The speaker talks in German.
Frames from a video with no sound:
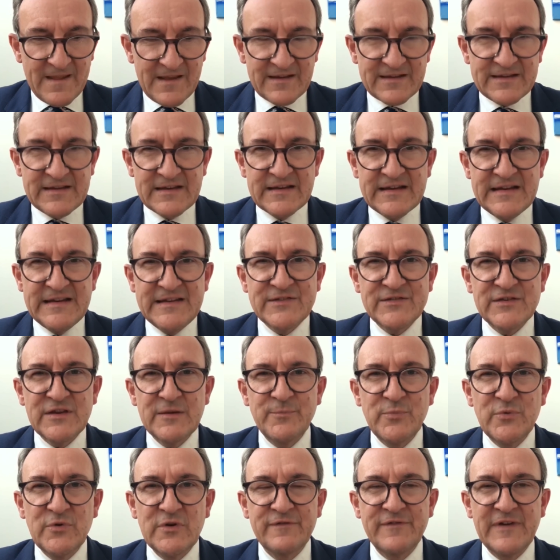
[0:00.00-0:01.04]

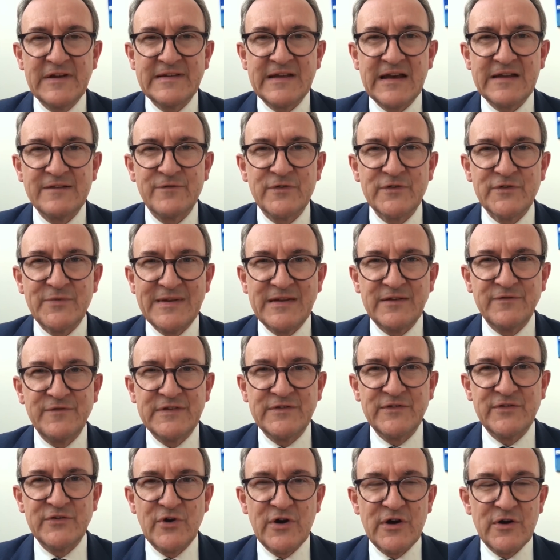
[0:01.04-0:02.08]
Gerichtsgebühr fällt an von
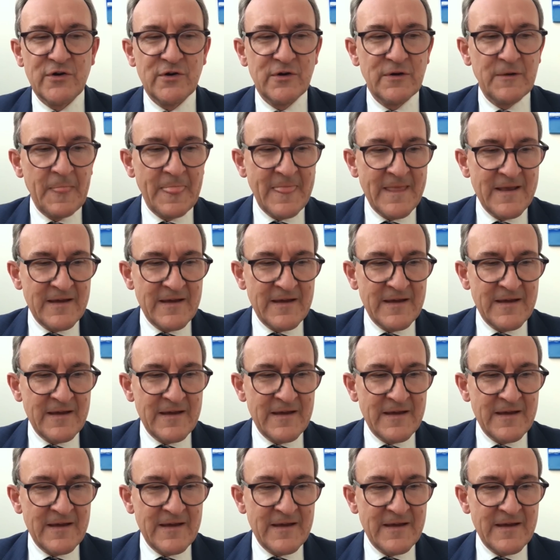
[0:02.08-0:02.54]
240 Euro.